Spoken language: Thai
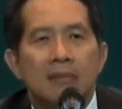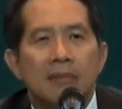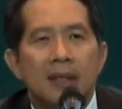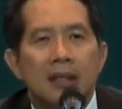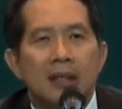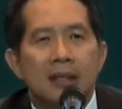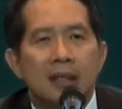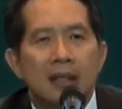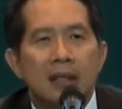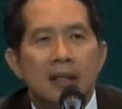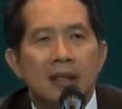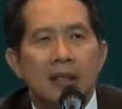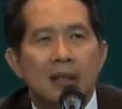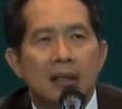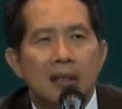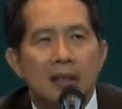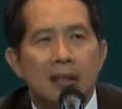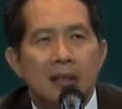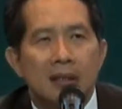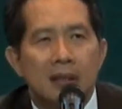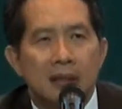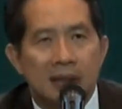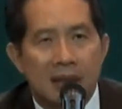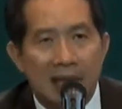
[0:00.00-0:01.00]
ไม่เจอ
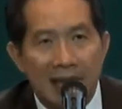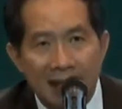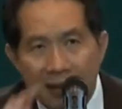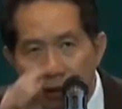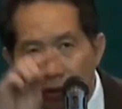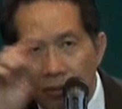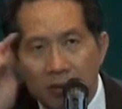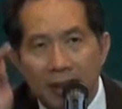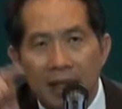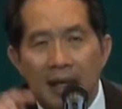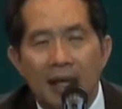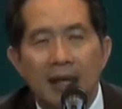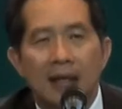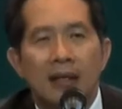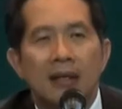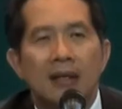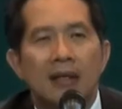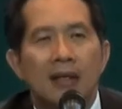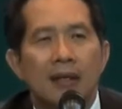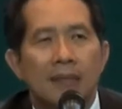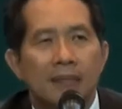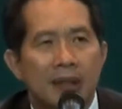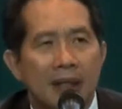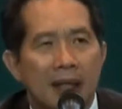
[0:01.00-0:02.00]
เส้นตรงนี้
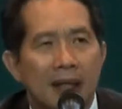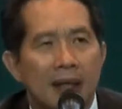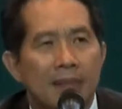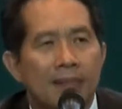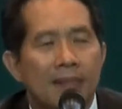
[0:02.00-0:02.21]
แล้วมันจะ